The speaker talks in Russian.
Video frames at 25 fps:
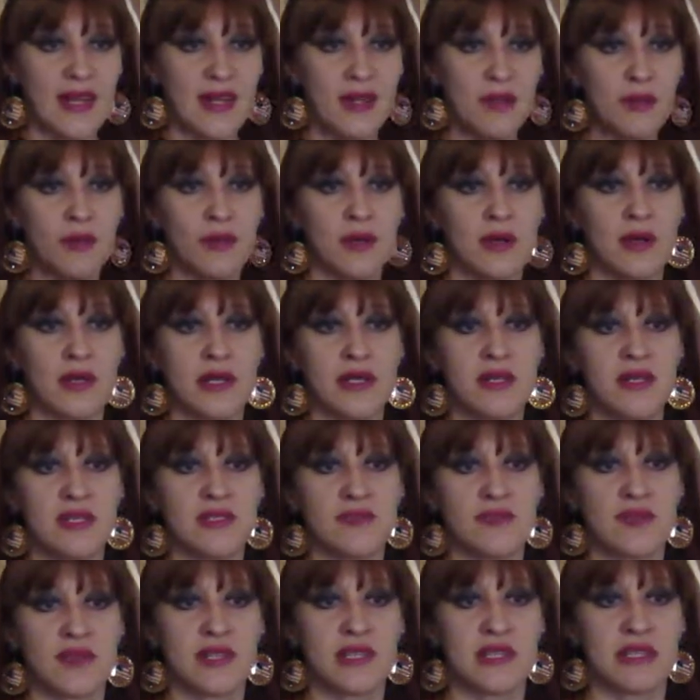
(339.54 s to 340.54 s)
Но они
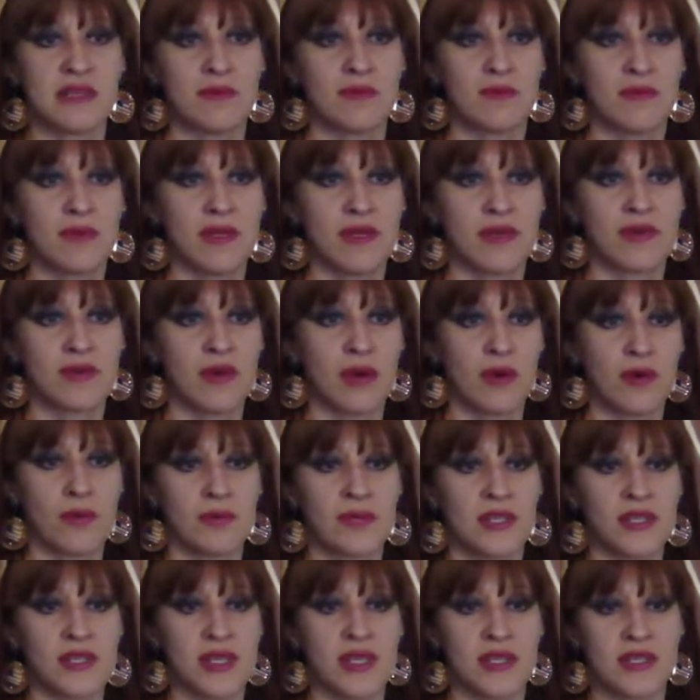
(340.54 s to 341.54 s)
с Турцией были в
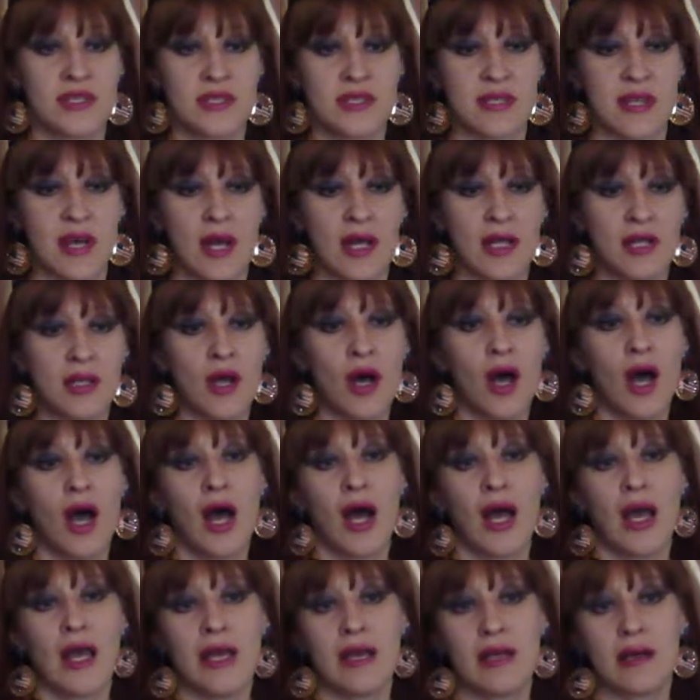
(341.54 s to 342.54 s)
каком-то части заодно,
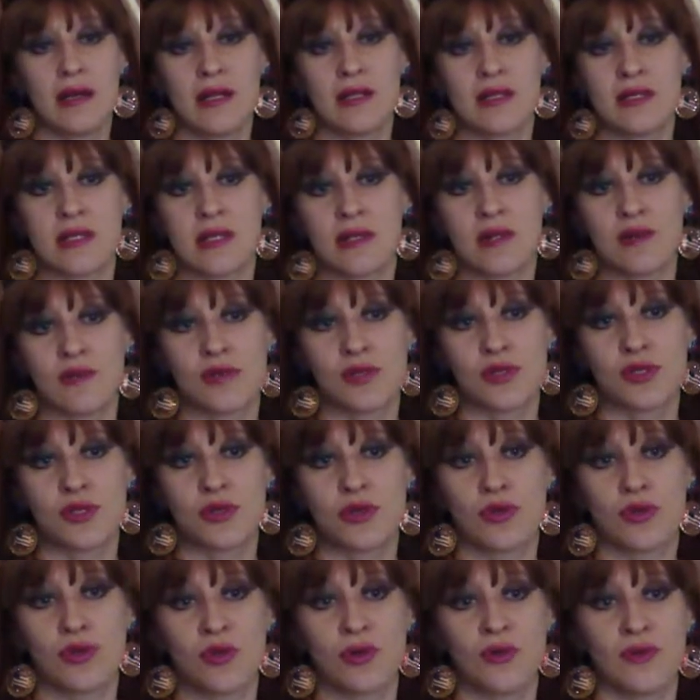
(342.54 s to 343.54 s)
и из-за того,
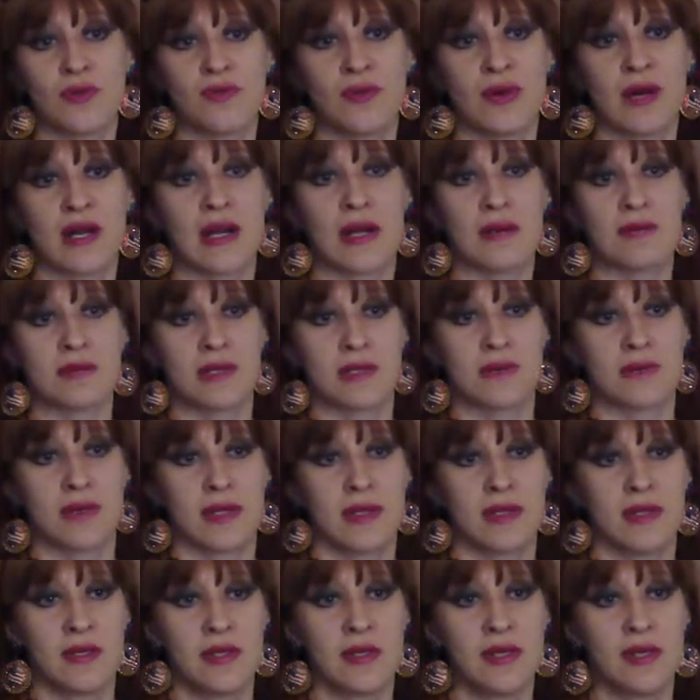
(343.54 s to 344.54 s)
что в арабском
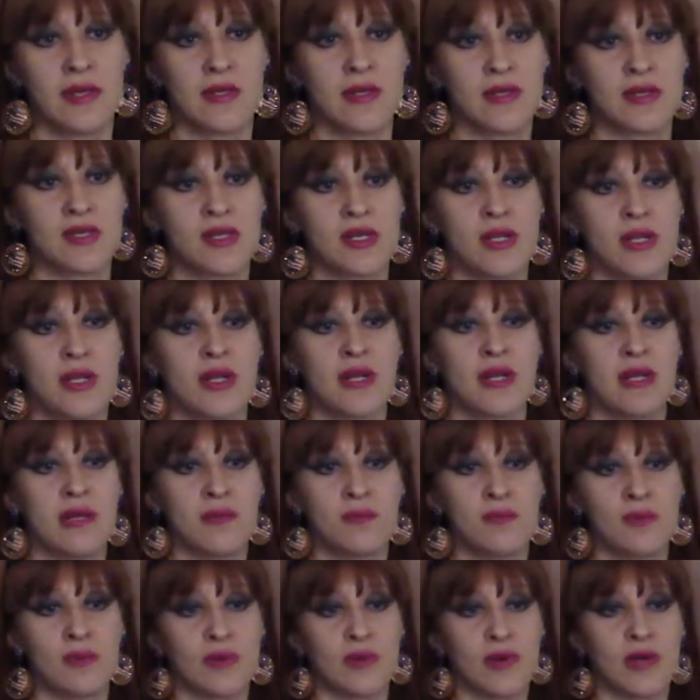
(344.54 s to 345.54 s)
континенте жили,
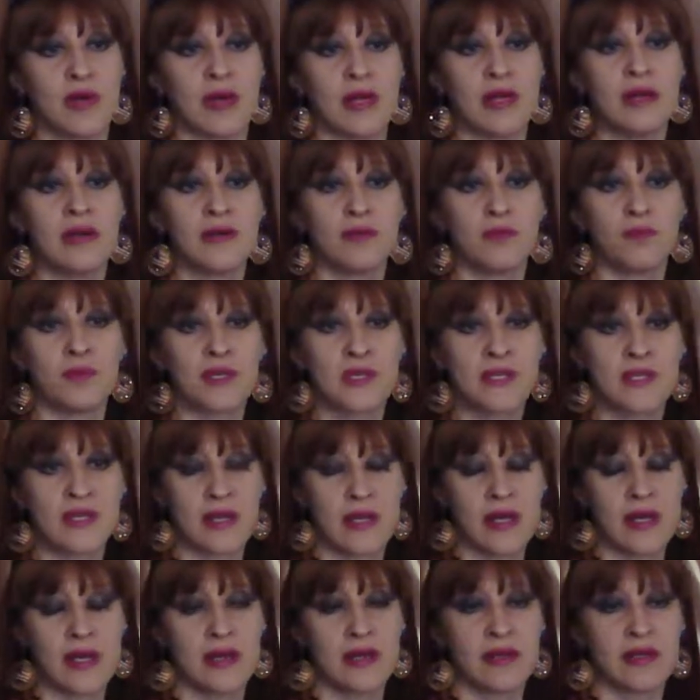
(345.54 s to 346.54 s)
им э,
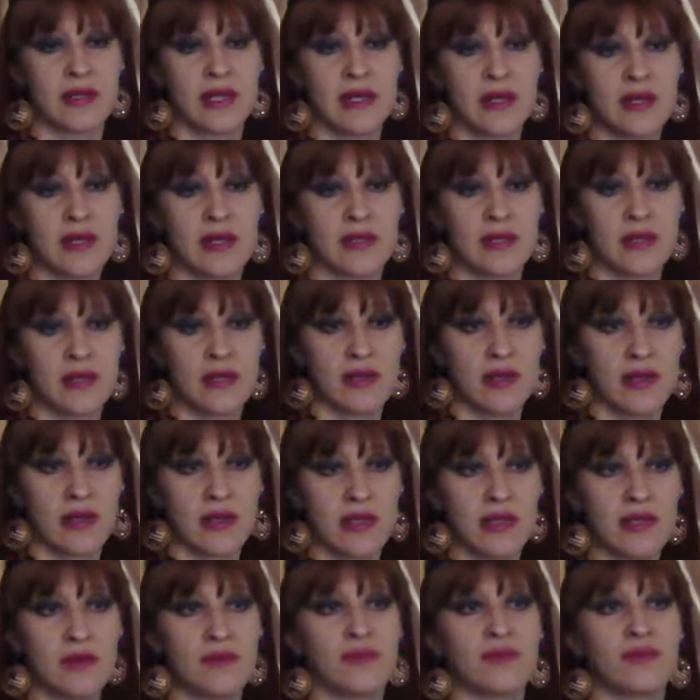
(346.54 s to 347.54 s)
быстрее доехать ее
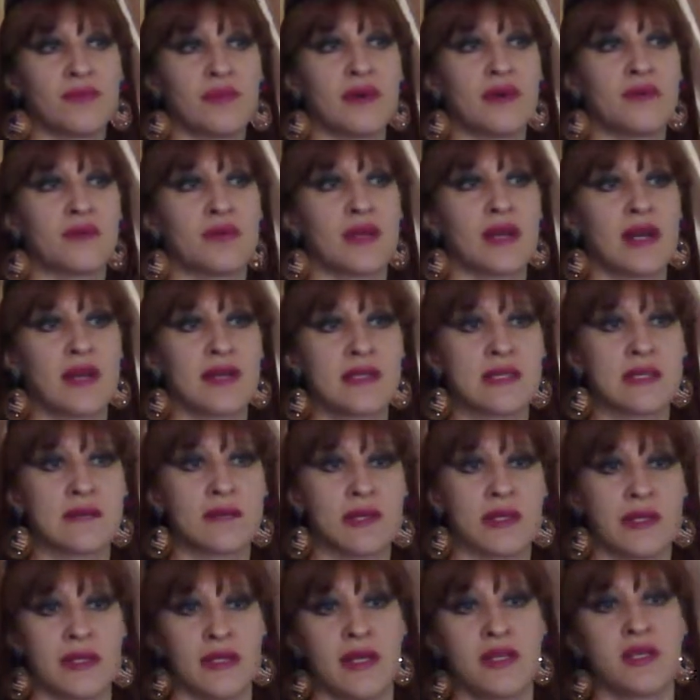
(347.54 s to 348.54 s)
они в африканском
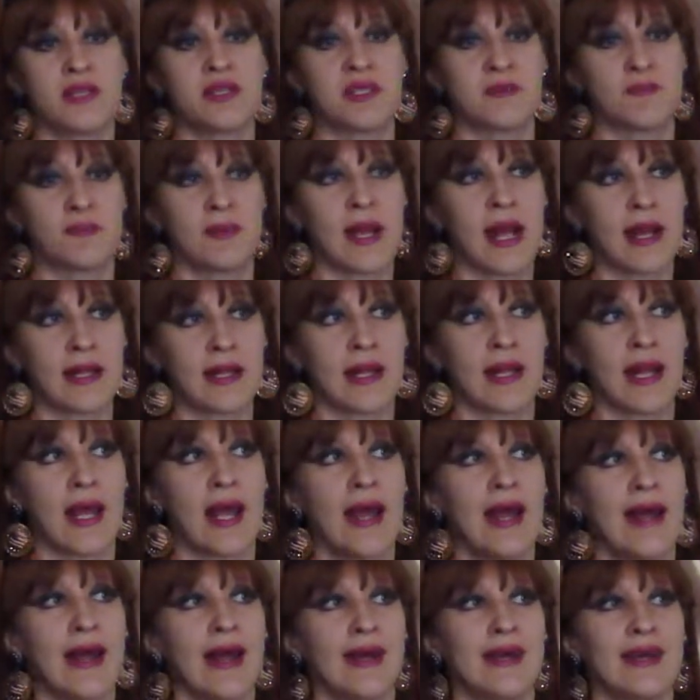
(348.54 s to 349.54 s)
континенте спрятали.
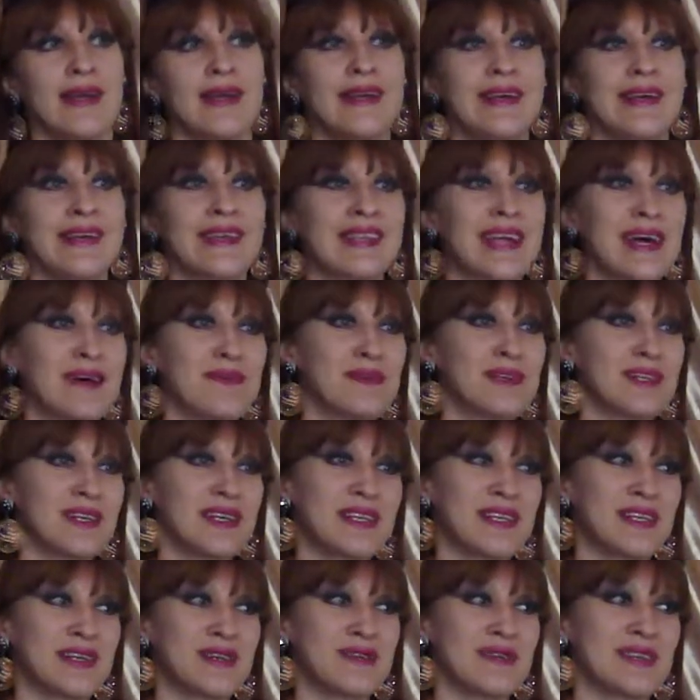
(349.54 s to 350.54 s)
И там вот
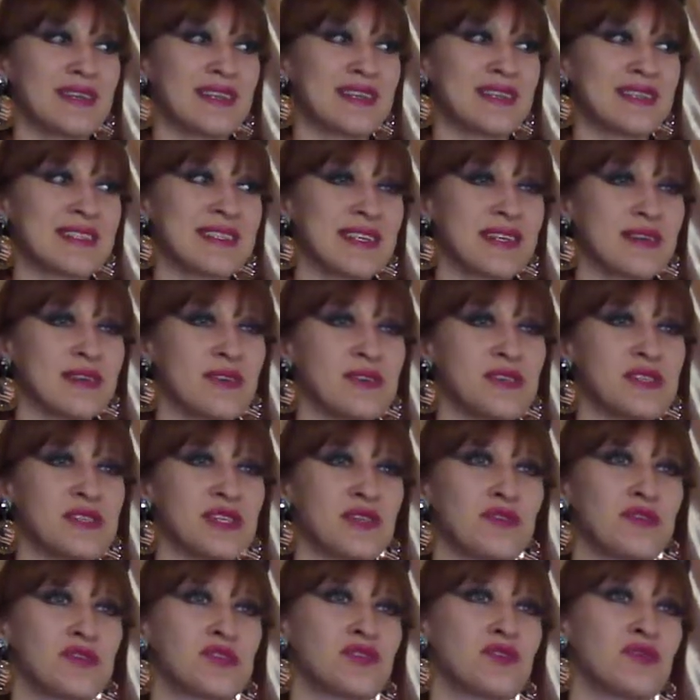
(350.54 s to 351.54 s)
эти э, сокровища,
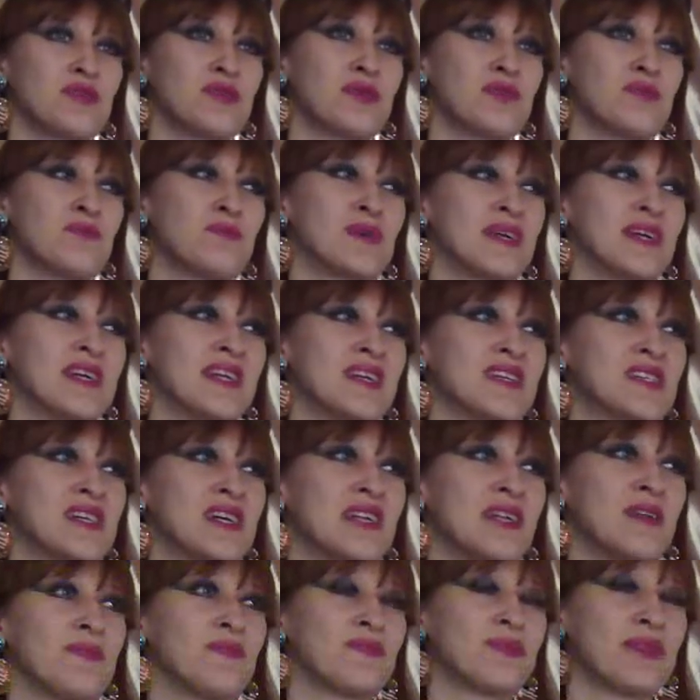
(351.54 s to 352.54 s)
то, что
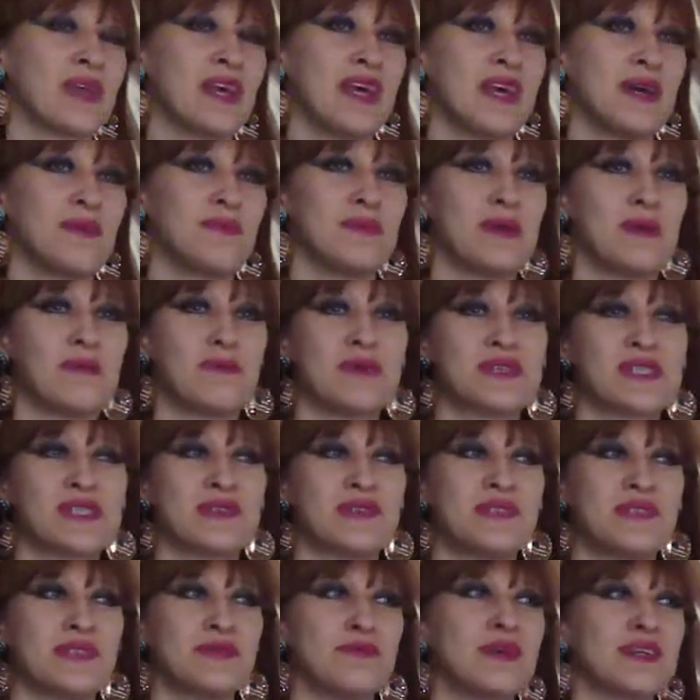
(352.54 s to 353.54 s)
принадлежало мне больше
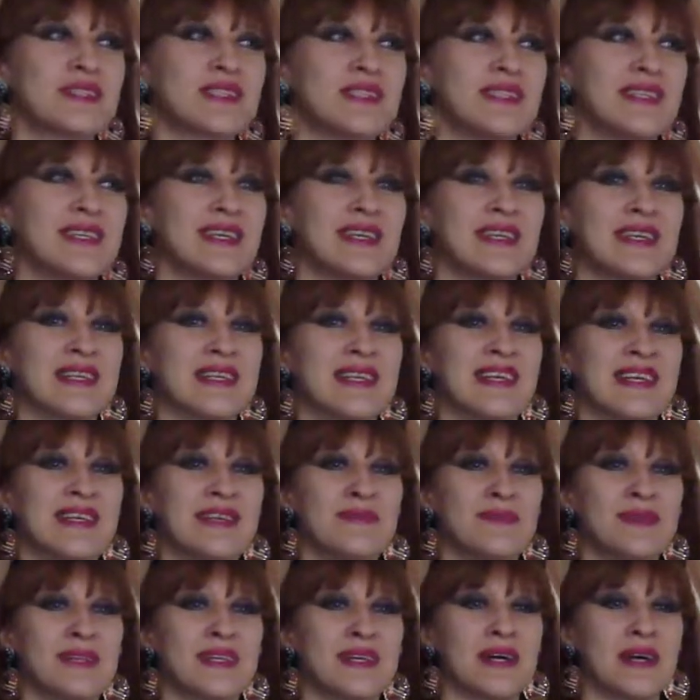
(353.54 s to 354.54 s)
всего, кстати,
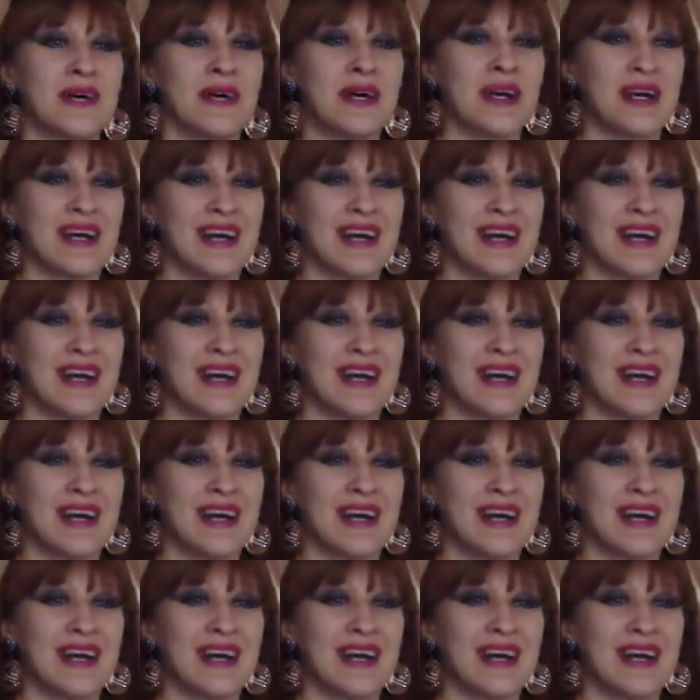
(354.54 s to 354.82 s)
именно